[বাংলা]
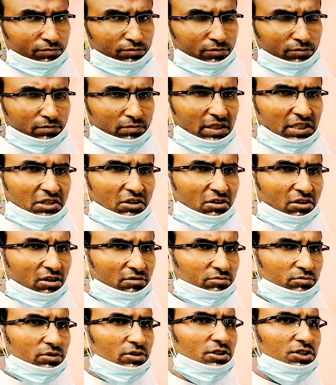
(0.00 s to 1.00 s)
মানে
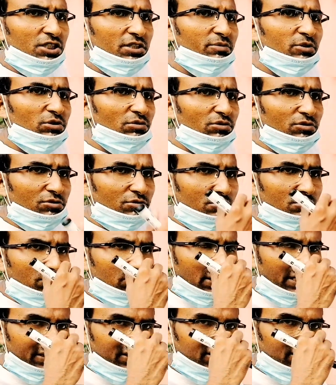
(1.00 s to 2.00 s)
সীমিত কিছু যৌগ
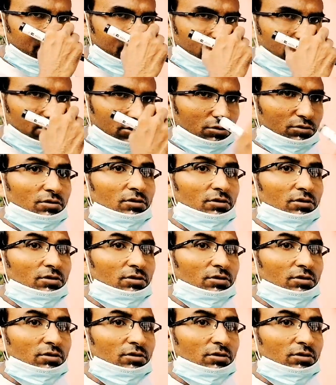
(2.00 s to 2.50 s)
আয়নিক যৌগ কিন্তু